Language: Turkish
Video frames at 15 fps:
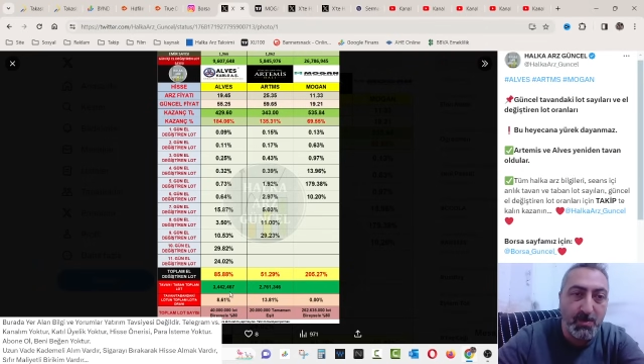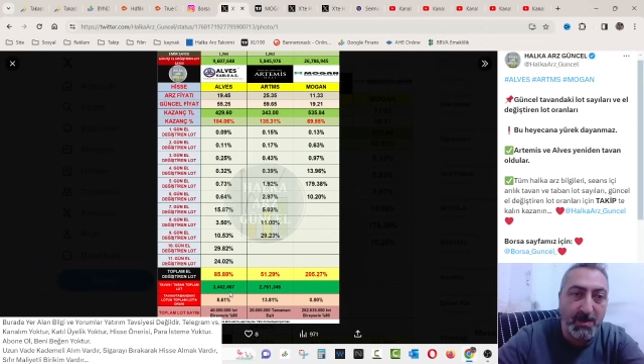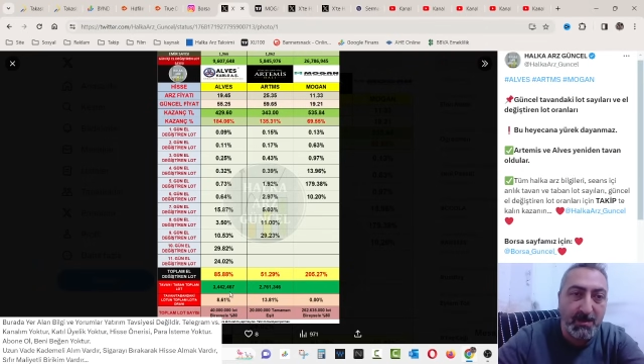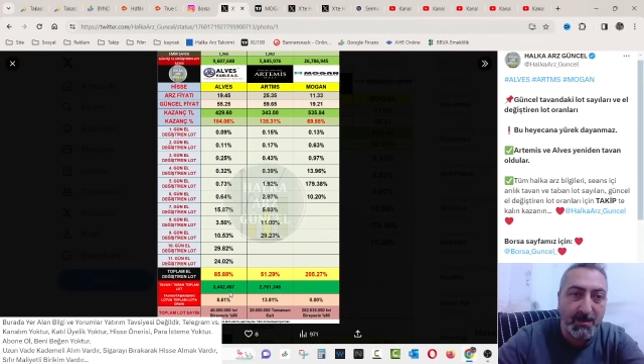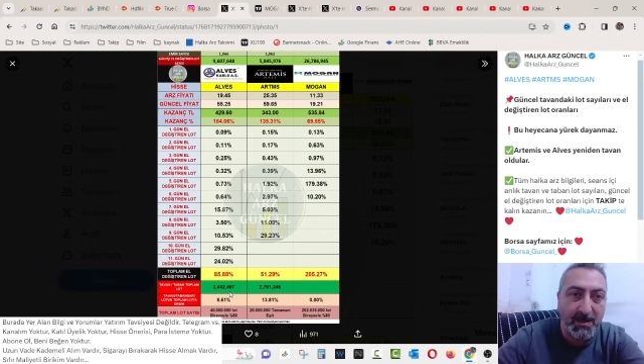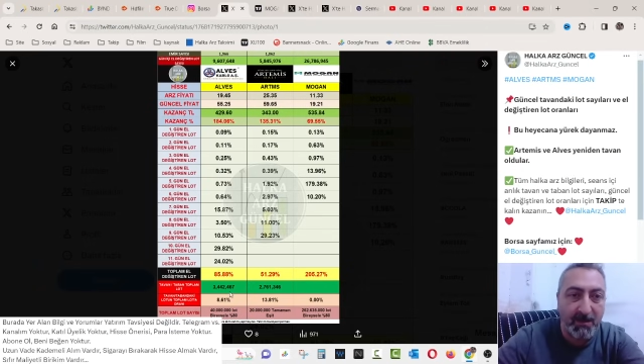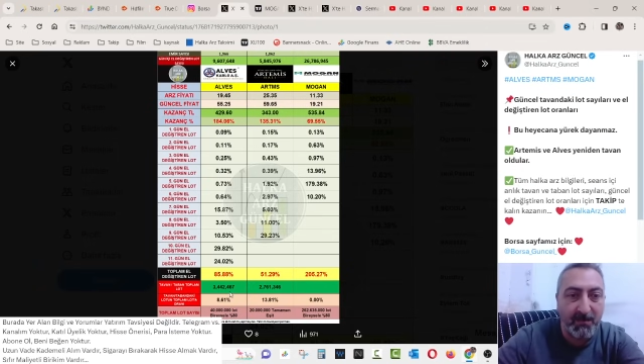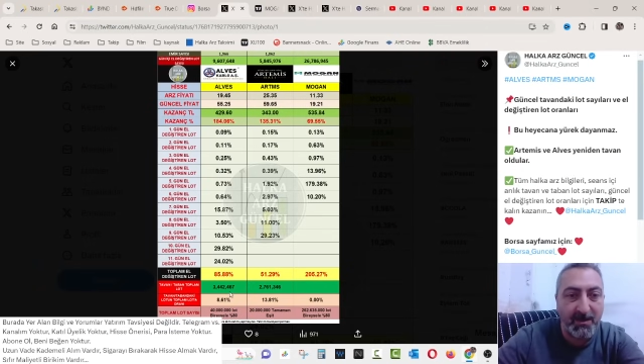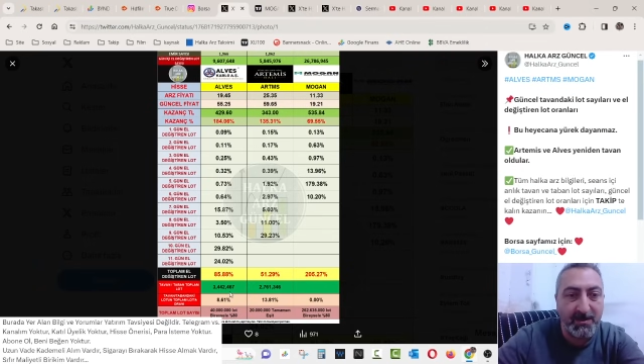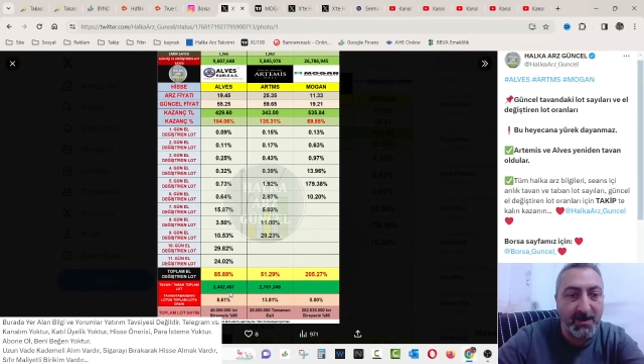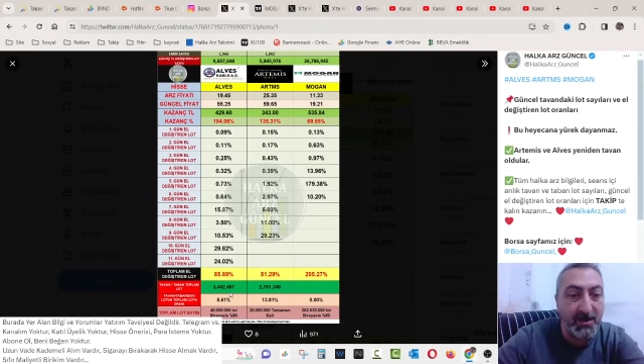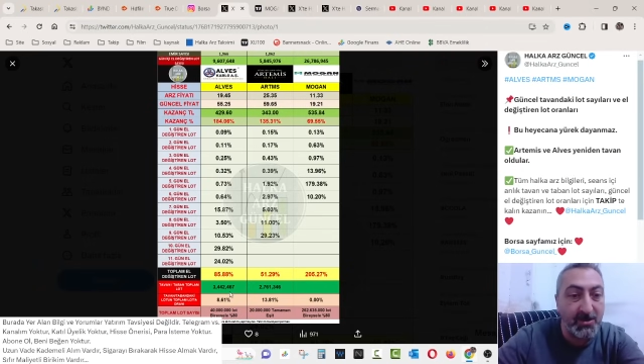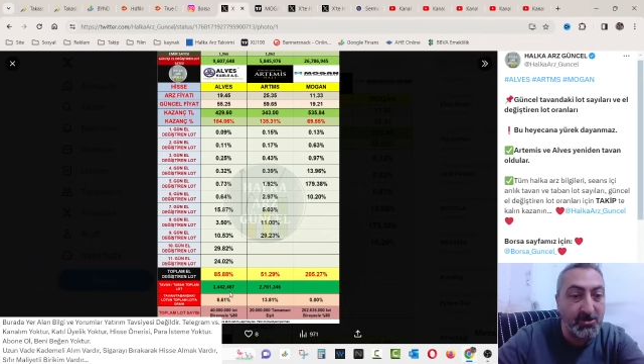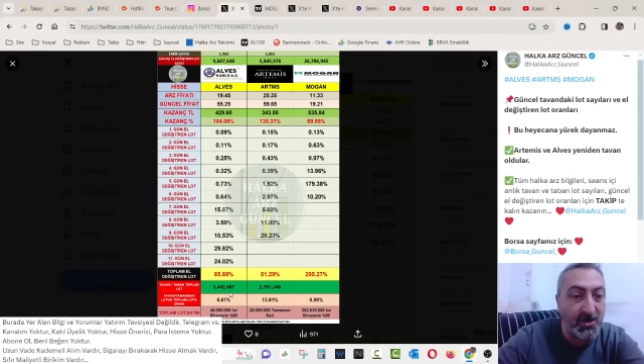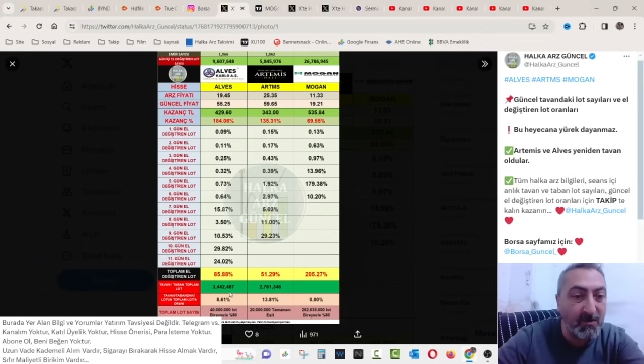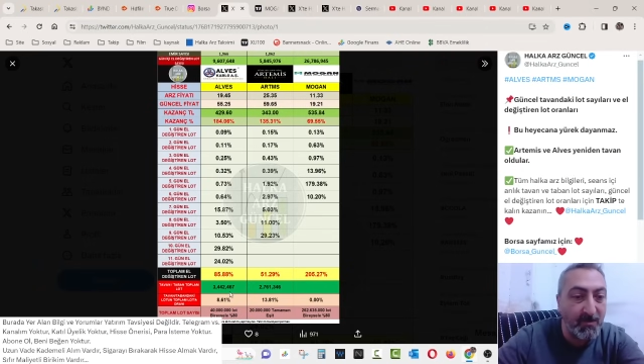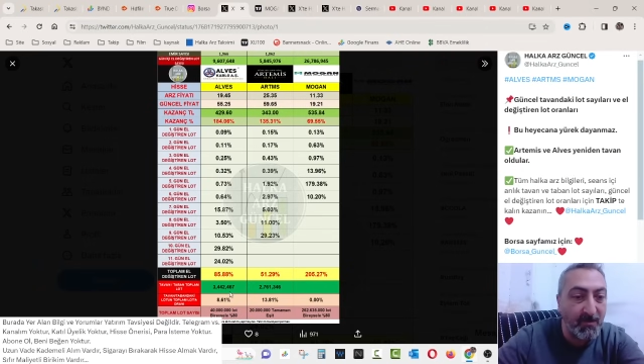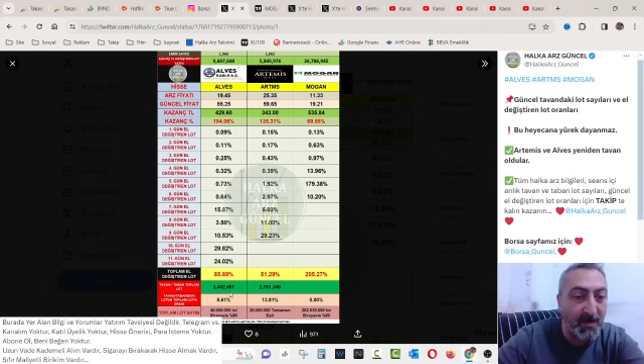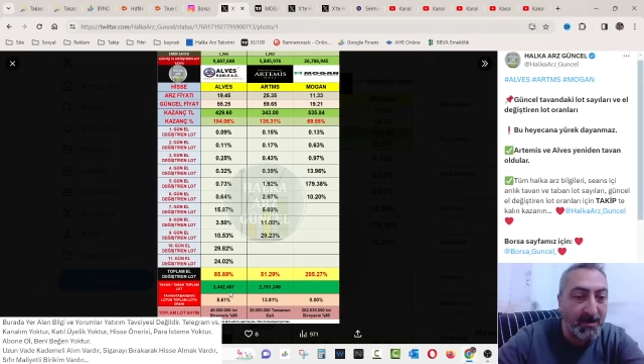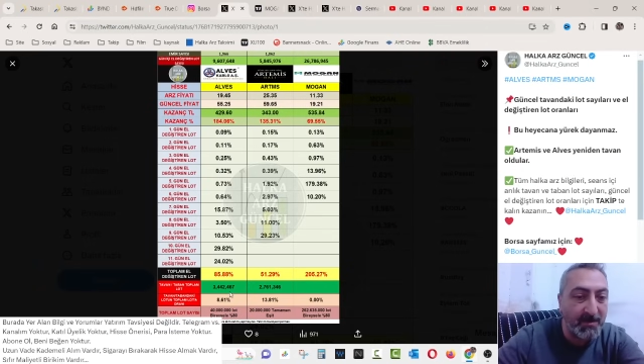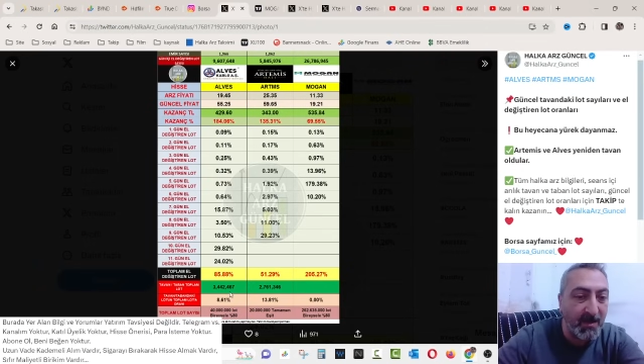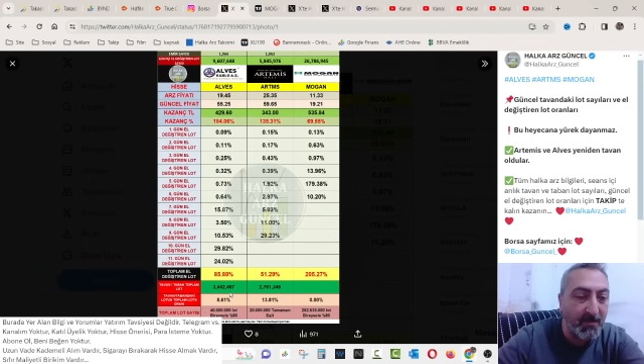bin tavanda alış emri
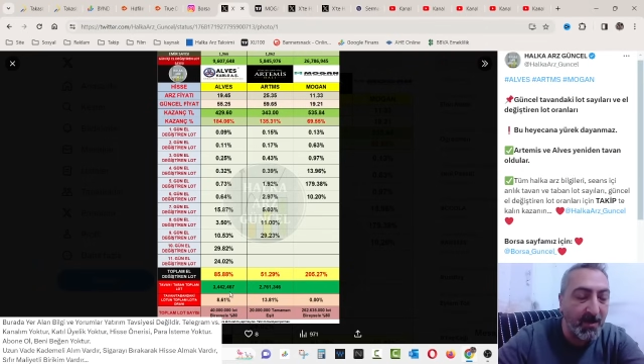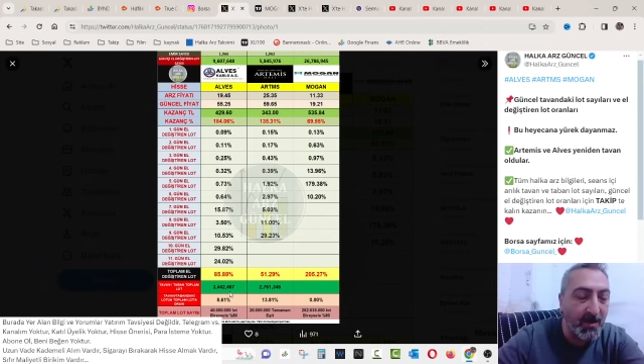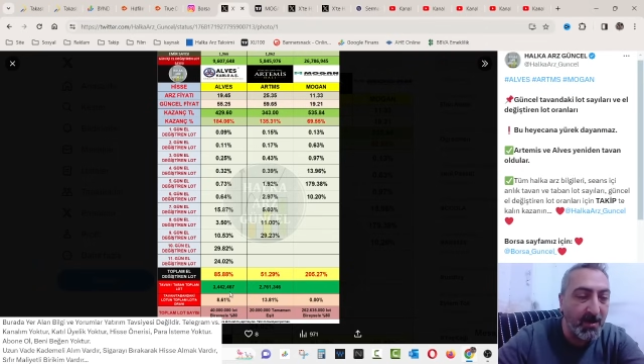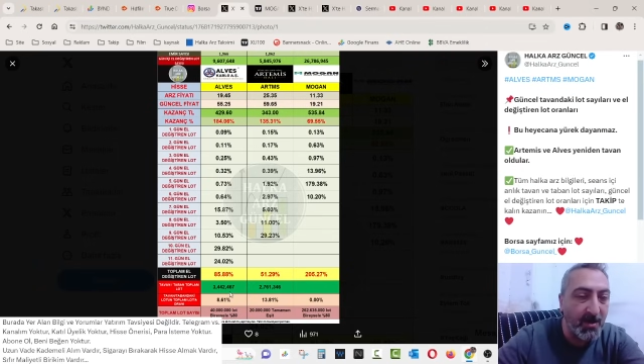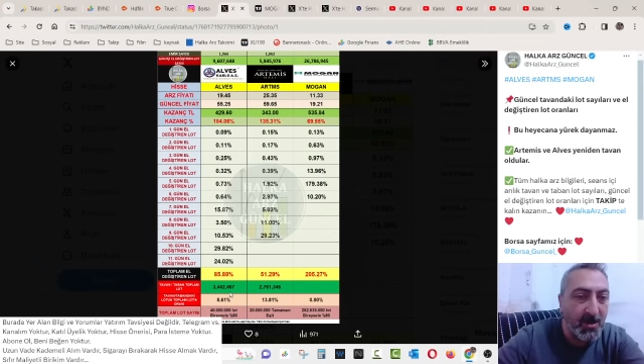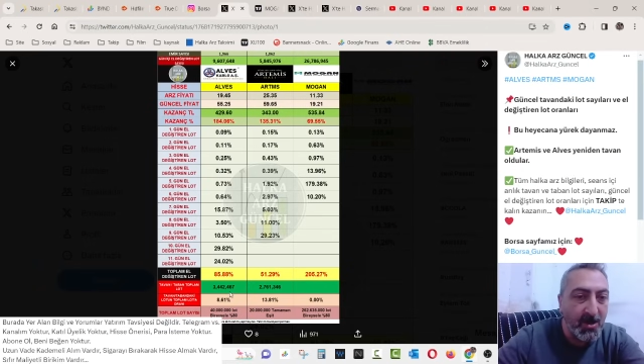vardı ama